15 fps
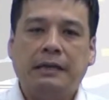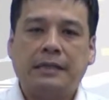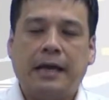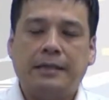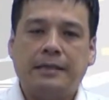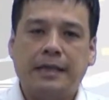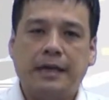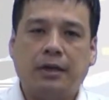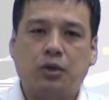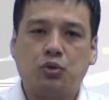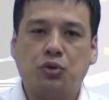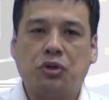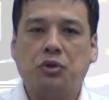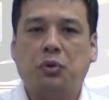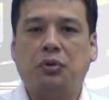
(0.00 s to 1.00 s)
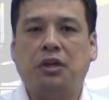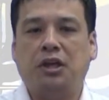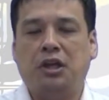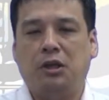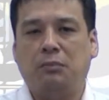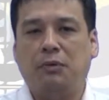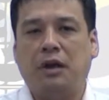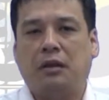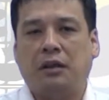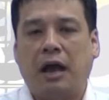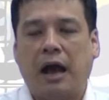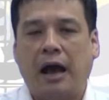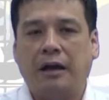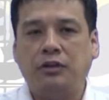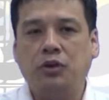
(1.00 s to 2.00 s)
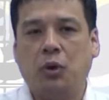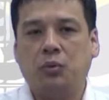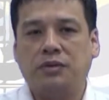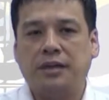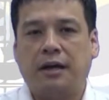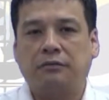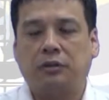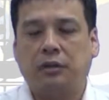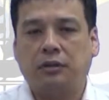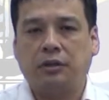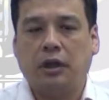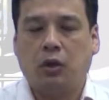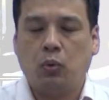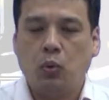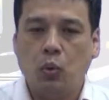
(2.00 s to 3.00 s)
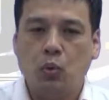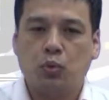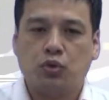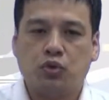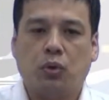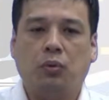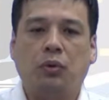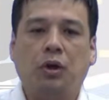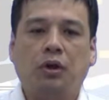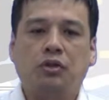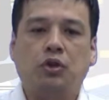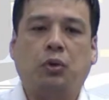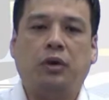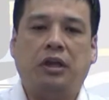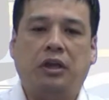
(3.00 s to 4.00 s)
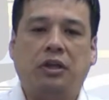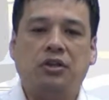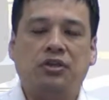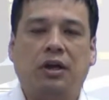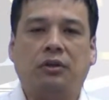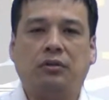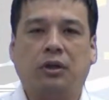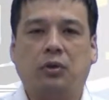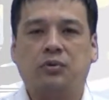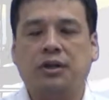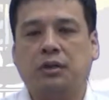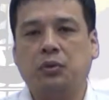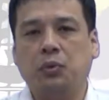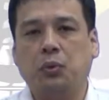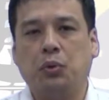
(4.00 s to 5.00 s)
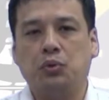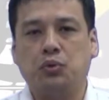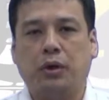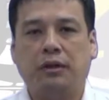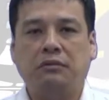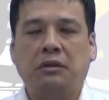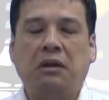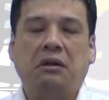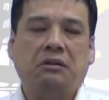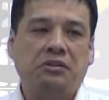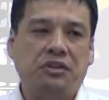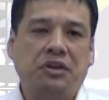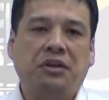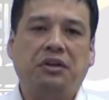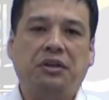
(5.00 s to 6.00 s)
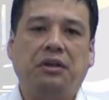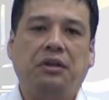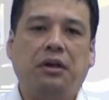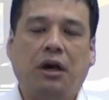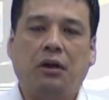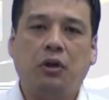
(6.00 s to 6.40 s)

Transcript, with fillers: 在这个水溶液里面含有这样的的物种，就会影响到这个弱酸解离啊。